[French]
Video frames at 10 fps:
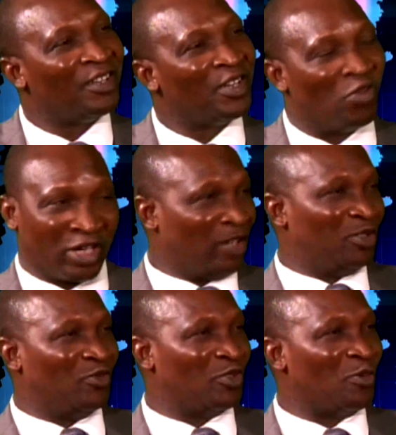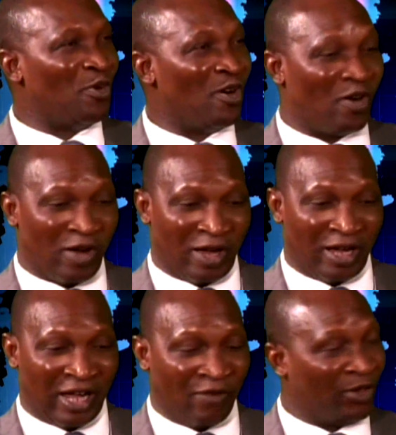auxquelles je vous réponds
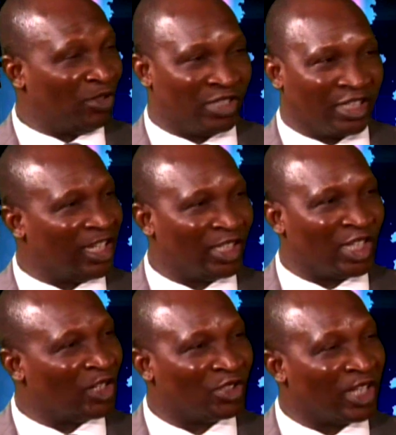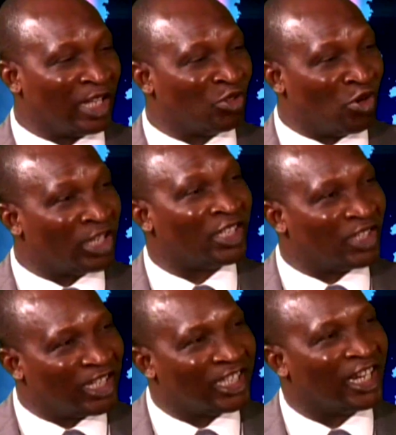avec une certaine honnêteté
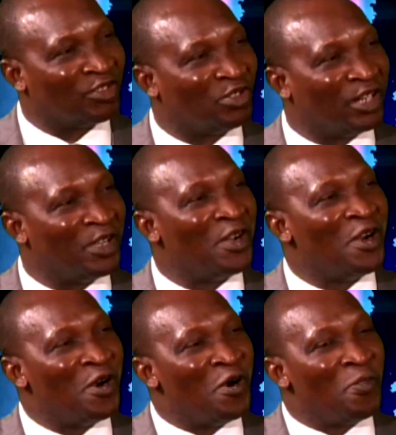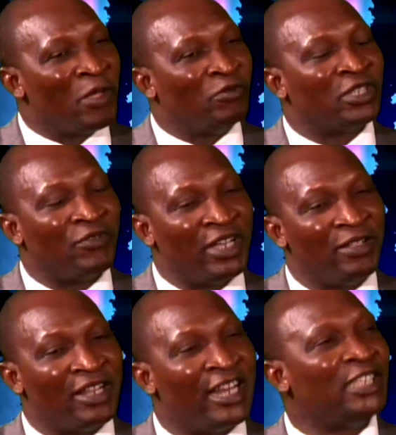intellectuelle. Vous savez,
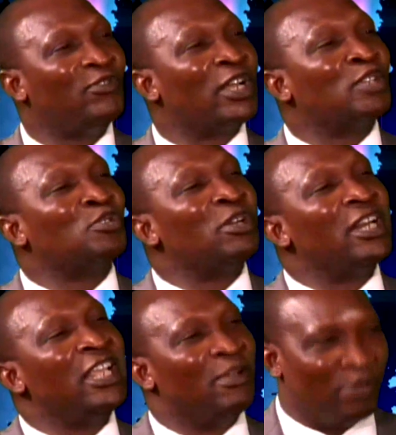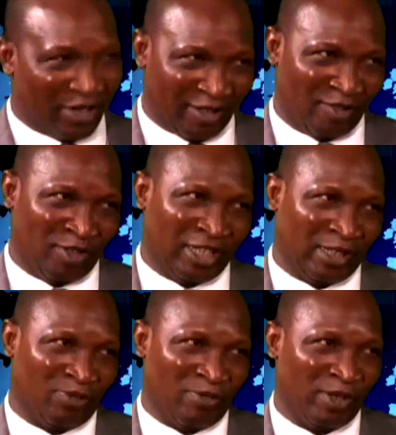les Ivoiriens sont libres de
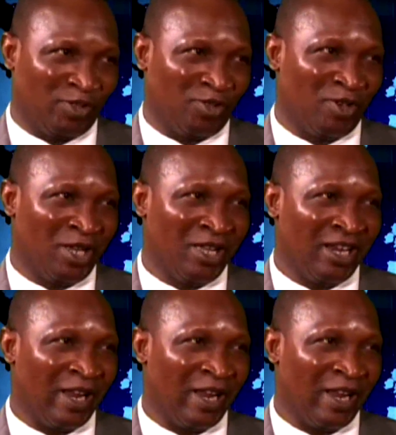s'exprimer sur la